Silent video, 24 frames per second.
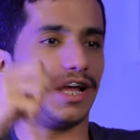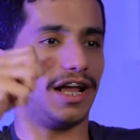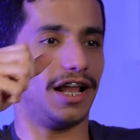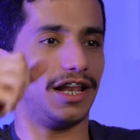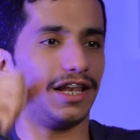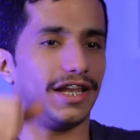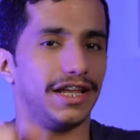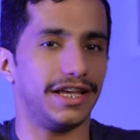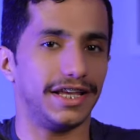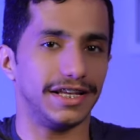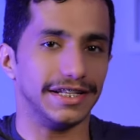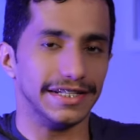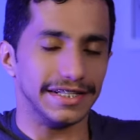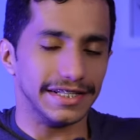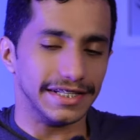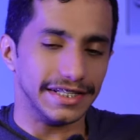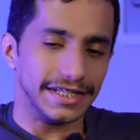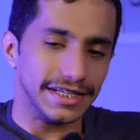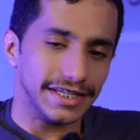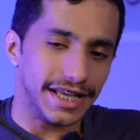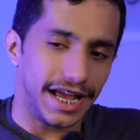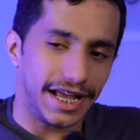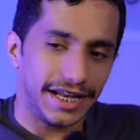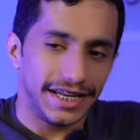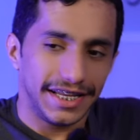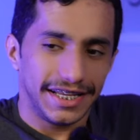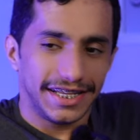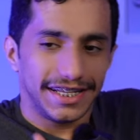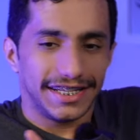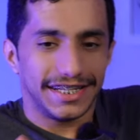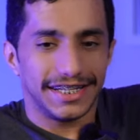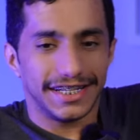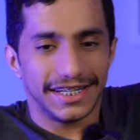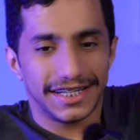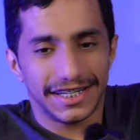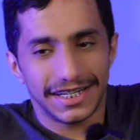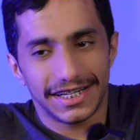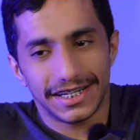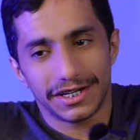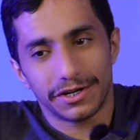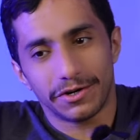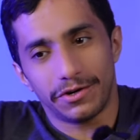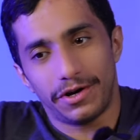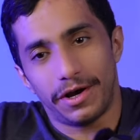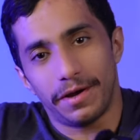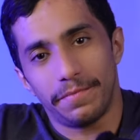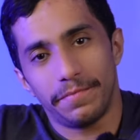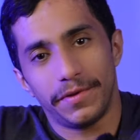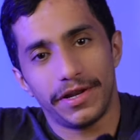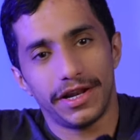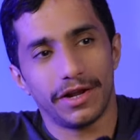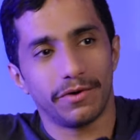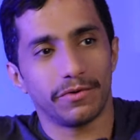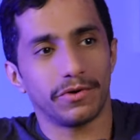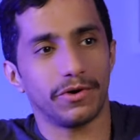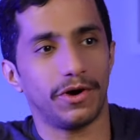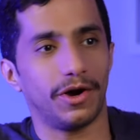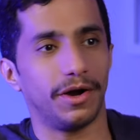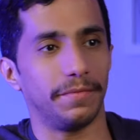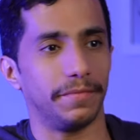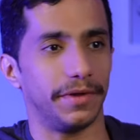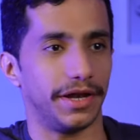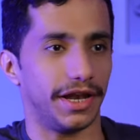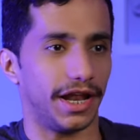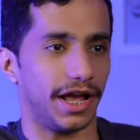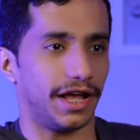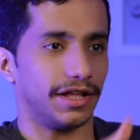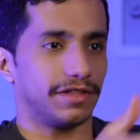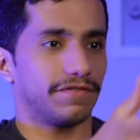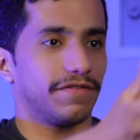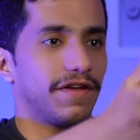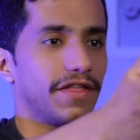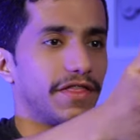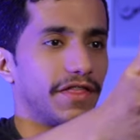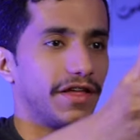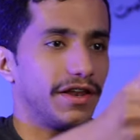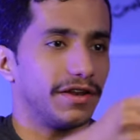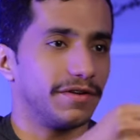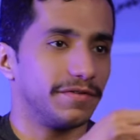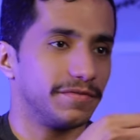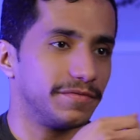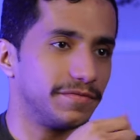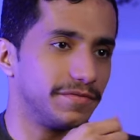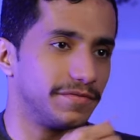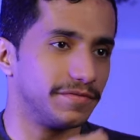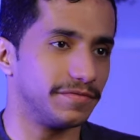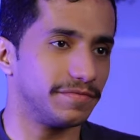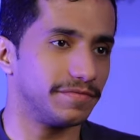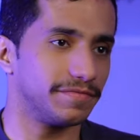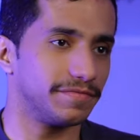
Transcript: اللي يعني روحه منا وروحه منا وخيره وخيره يا